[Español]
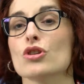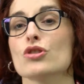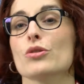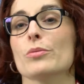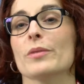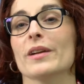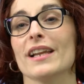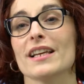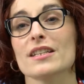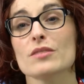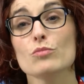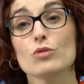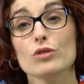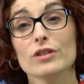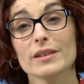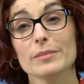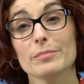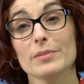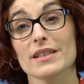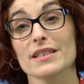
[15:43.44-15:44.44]
sobre las
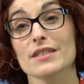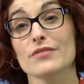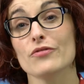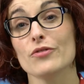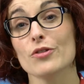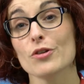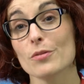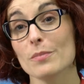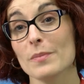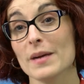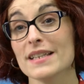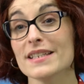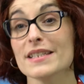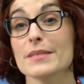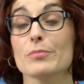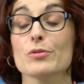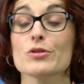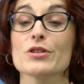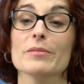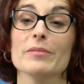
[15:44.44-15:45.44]
múltiples formas
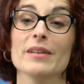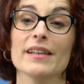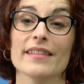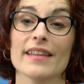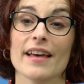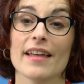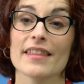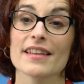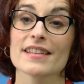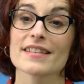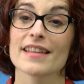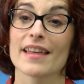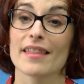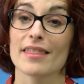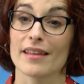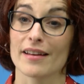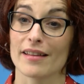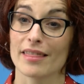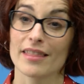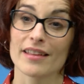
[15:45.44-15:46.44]
y posibilidades de
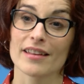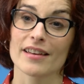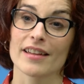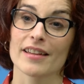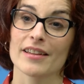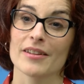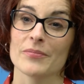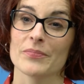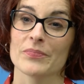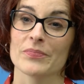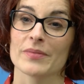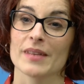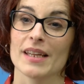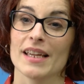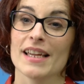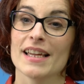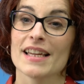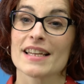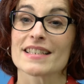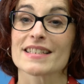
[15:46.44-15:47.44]
hacer cine.
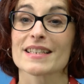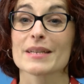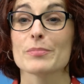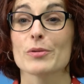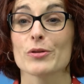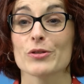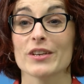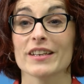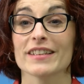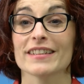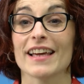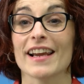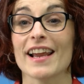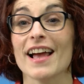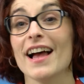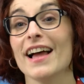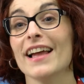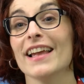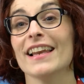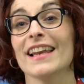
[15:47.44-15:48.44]
Se
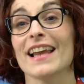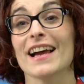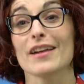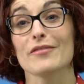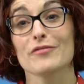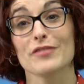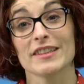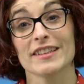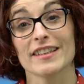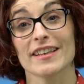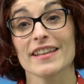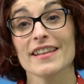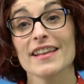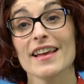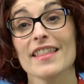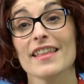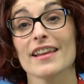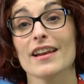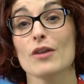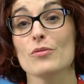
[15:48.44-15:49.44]
proyectará en la
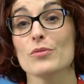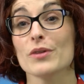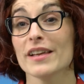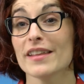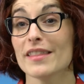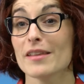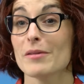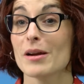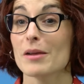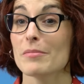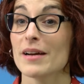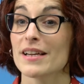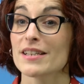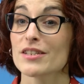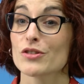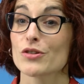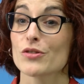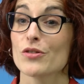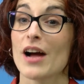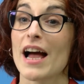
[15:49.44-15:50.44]
cafetería de la UNED de
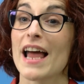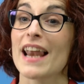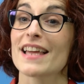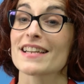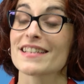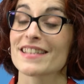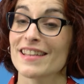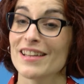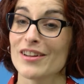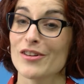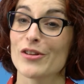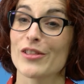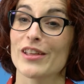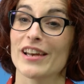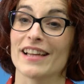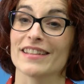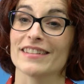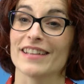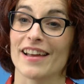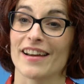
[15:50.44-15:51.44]
Barbastro a las 5 de
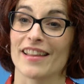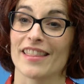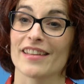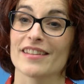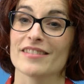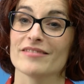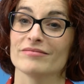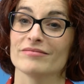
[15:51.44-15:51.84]
la tarde.